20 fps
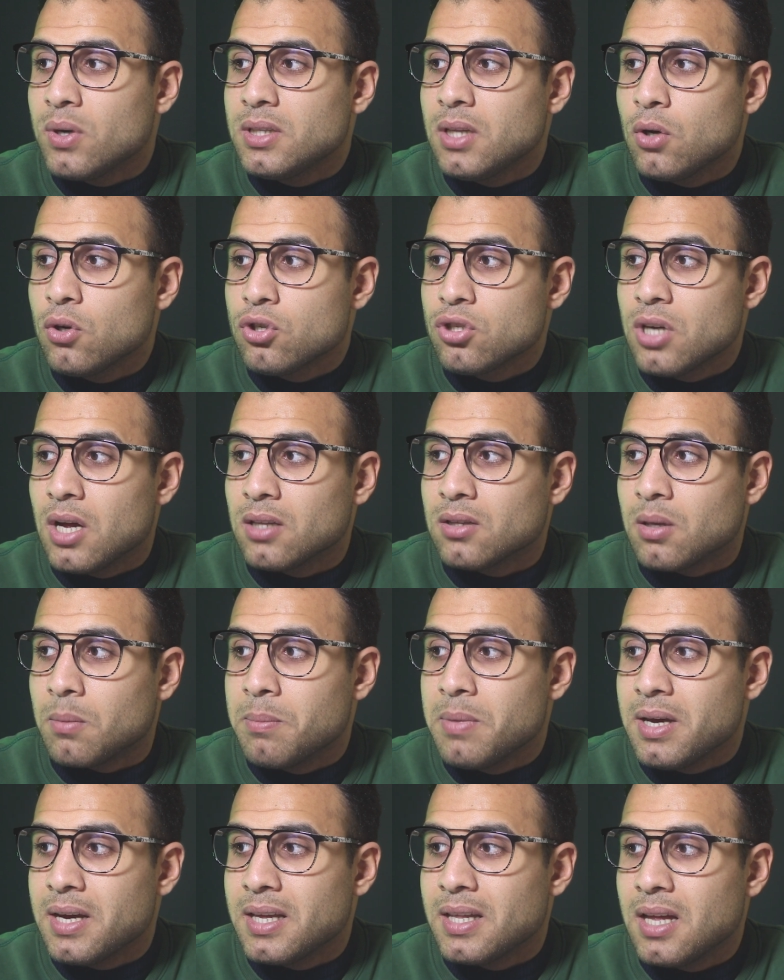جيت أخش على
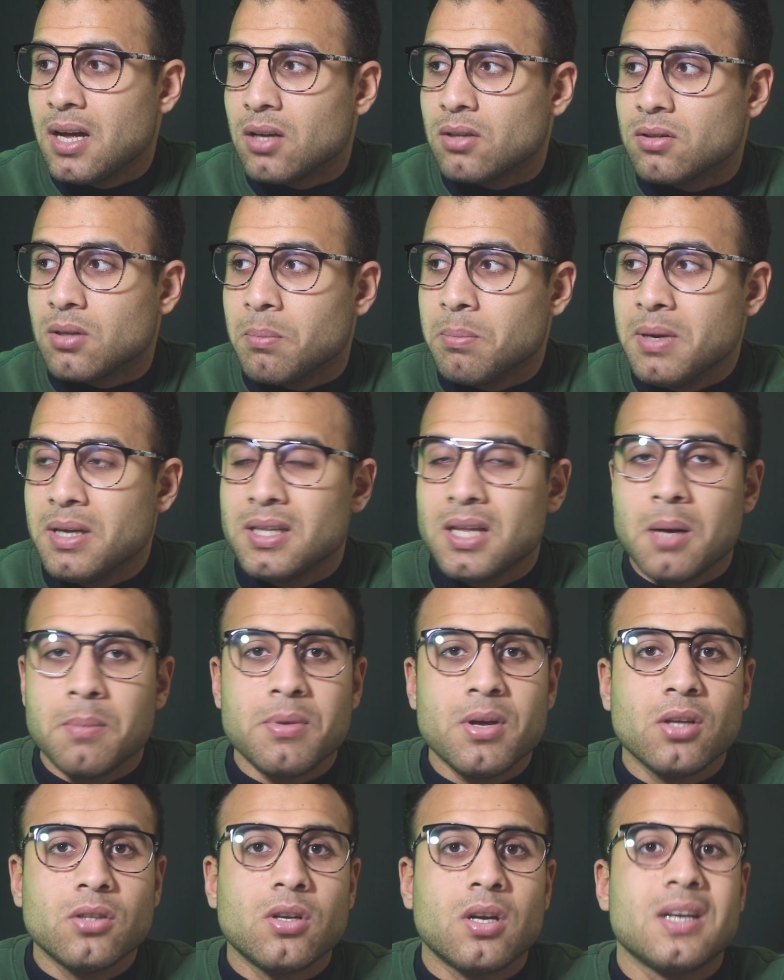التطبيق كده التطبيق ده
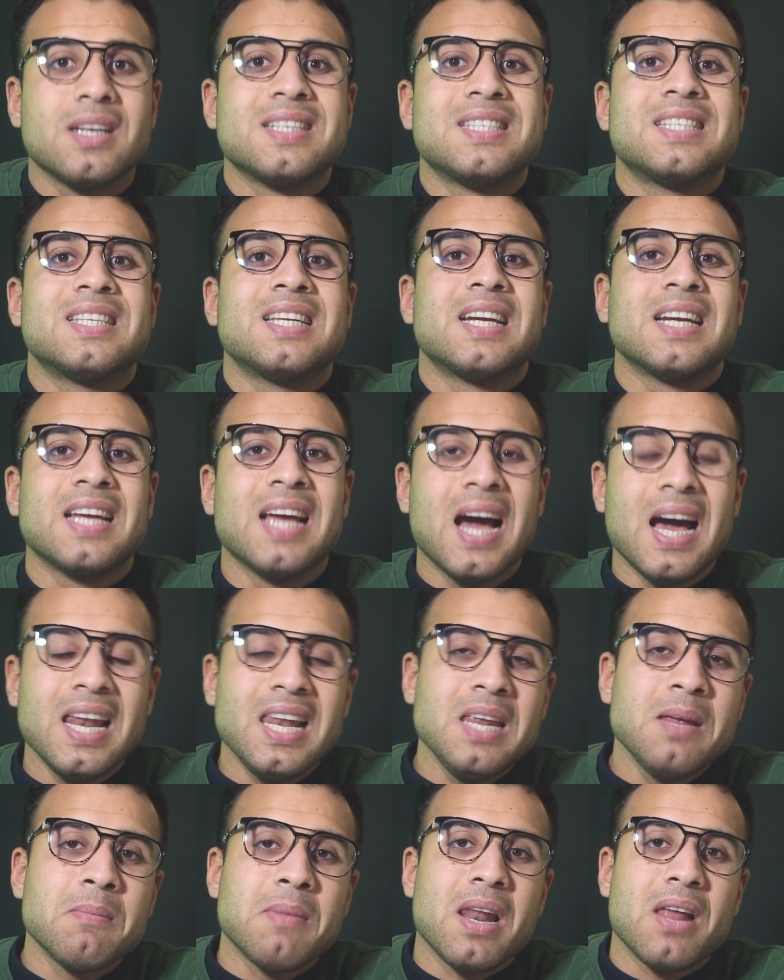بيقدر يسترجع
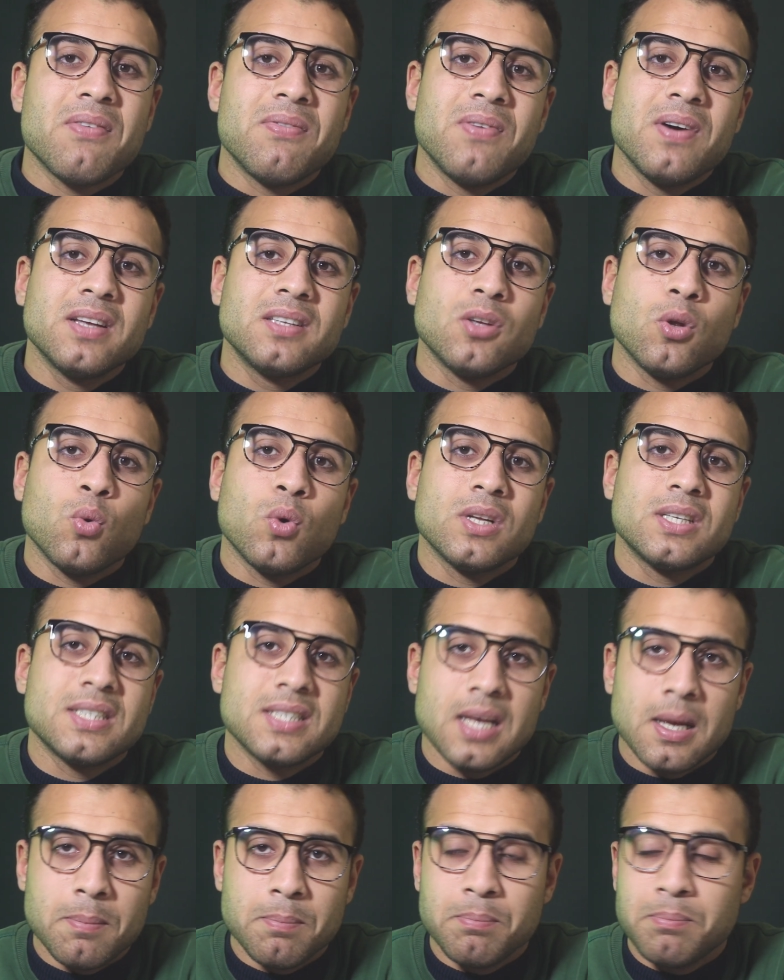لي ملفات
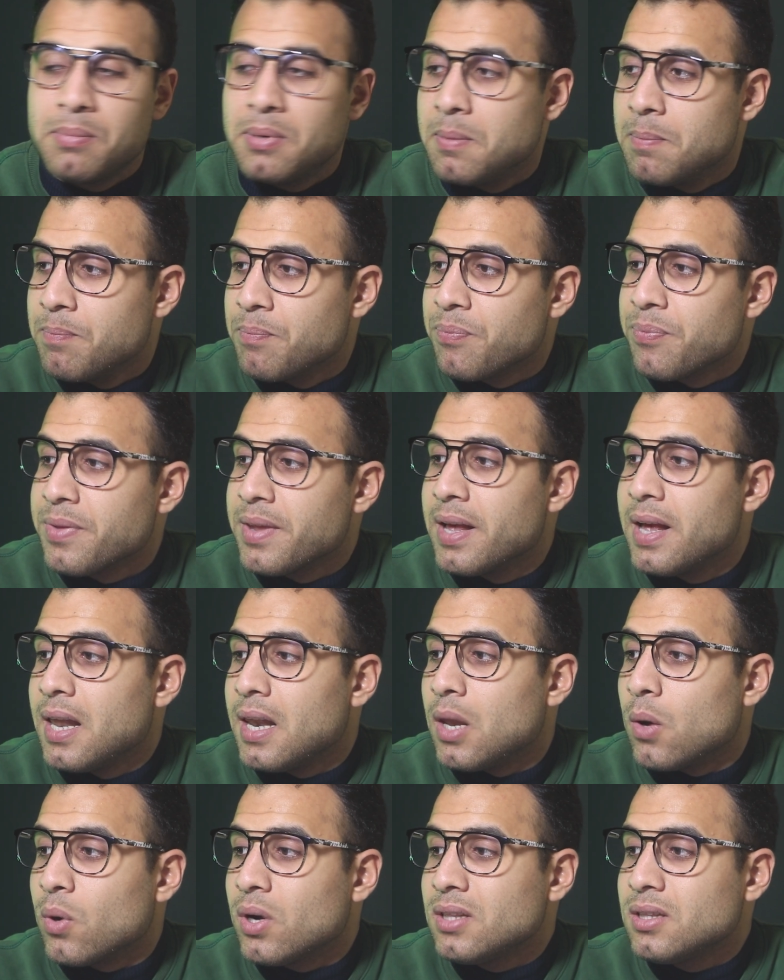الواتساب
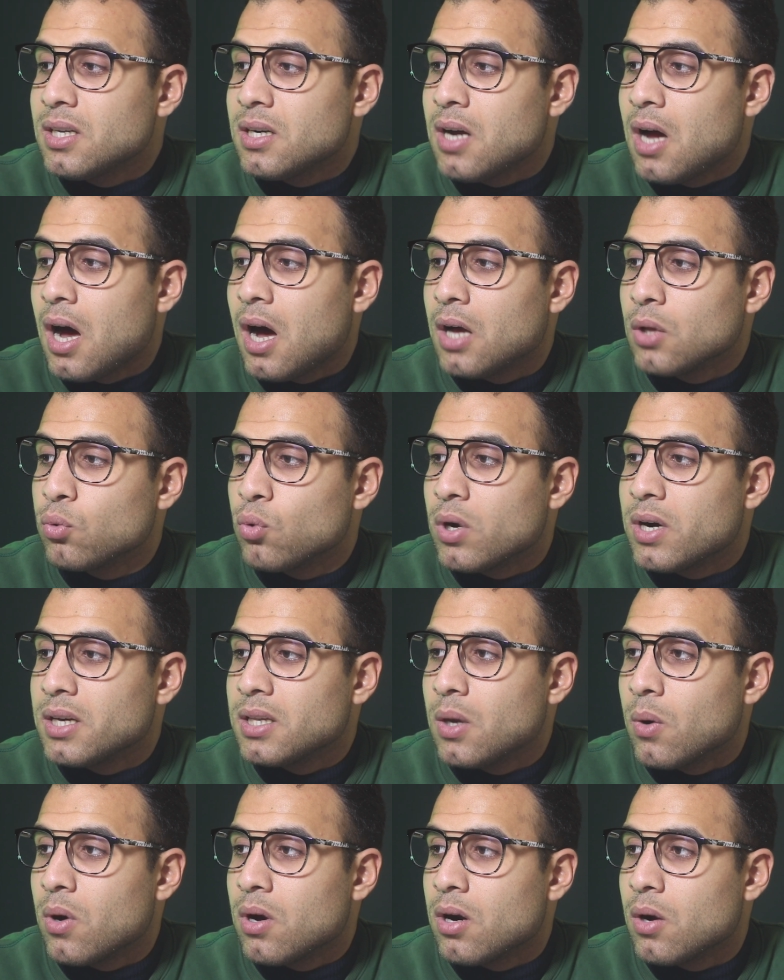لو جيت ترجع خطوة
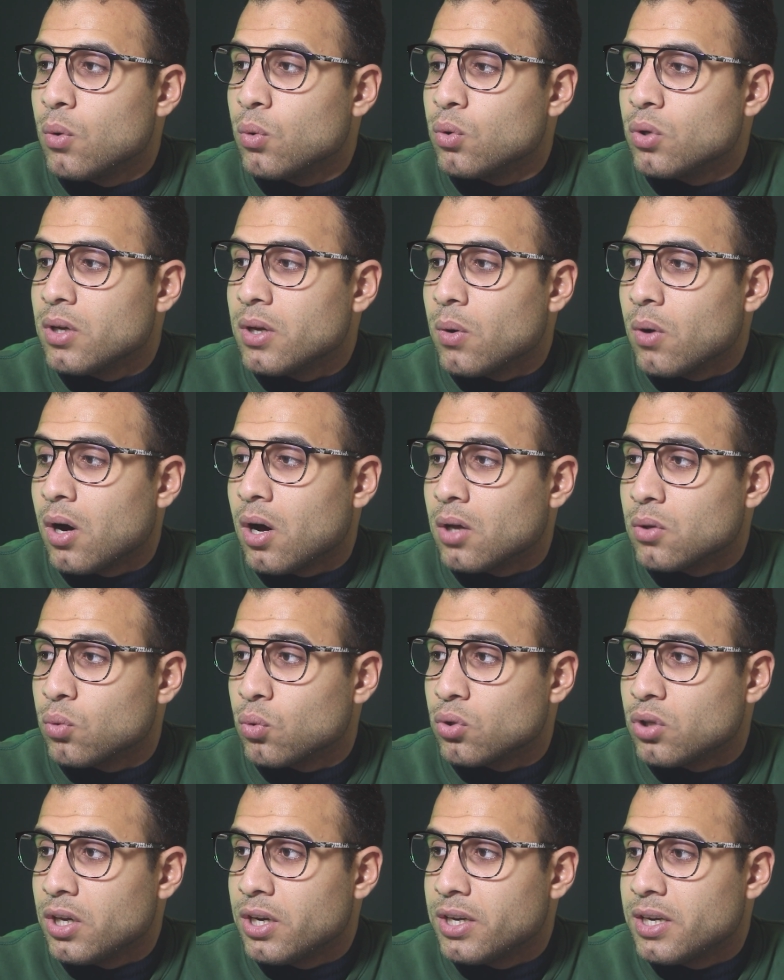كده ورا
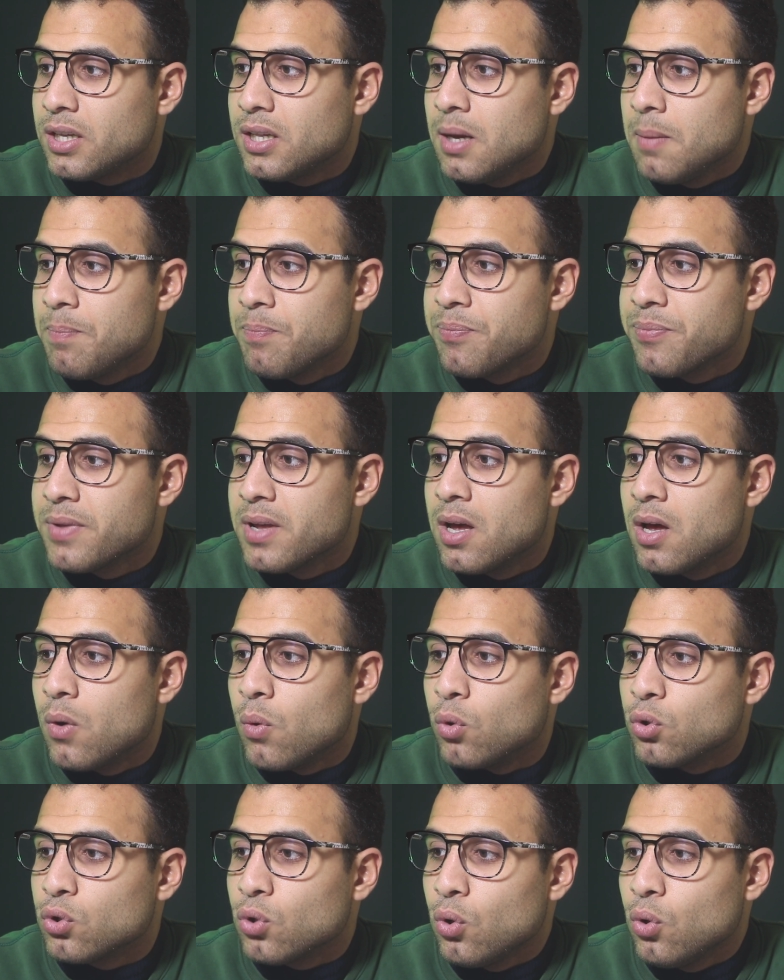وخطوتين كده
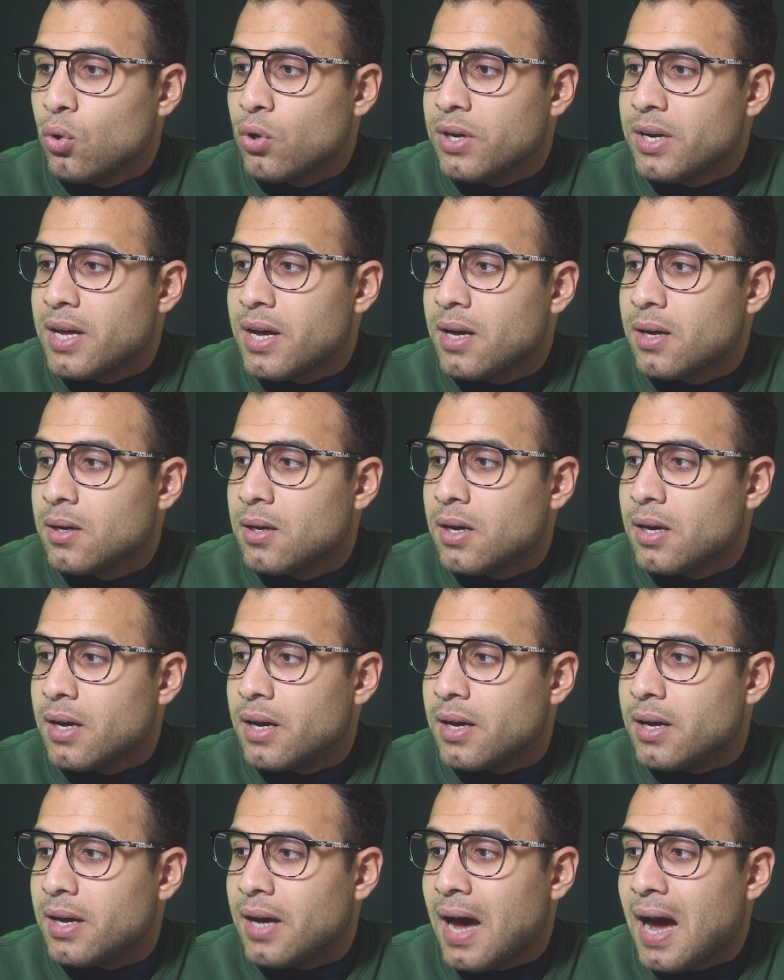وتقول له هنا
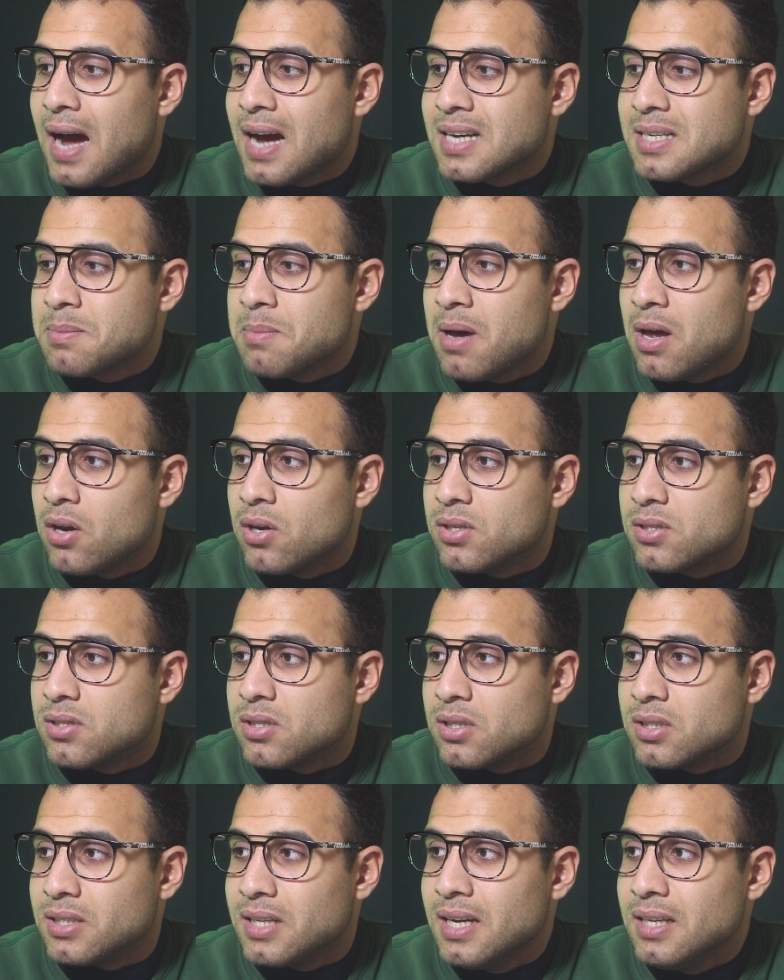آه، حاجة اسمها
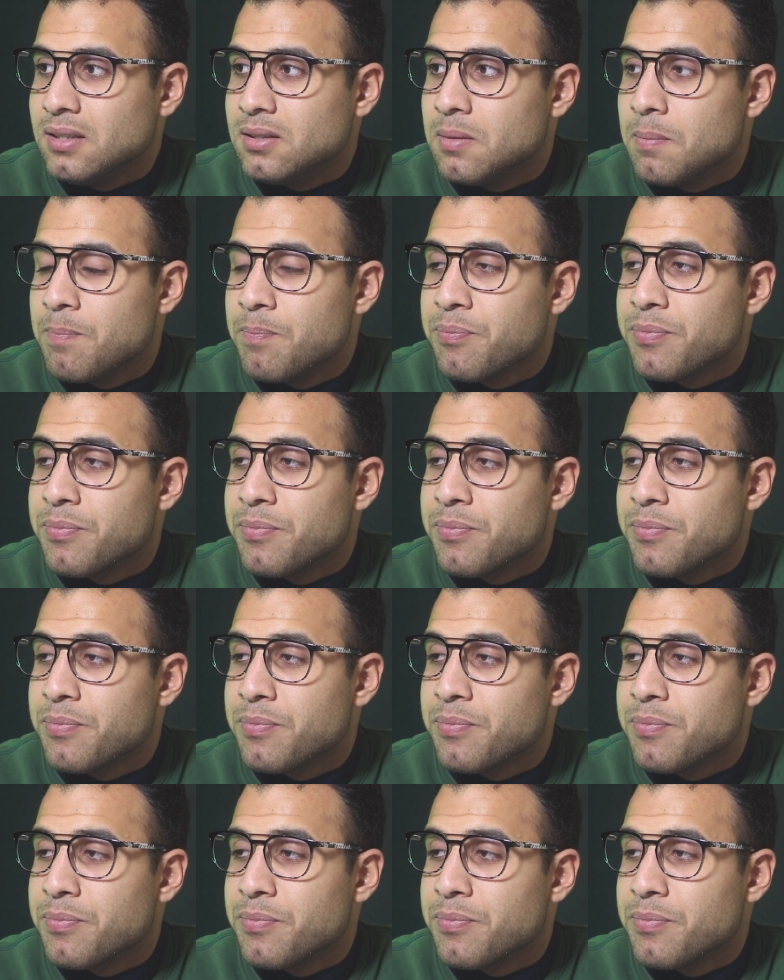الاسترداد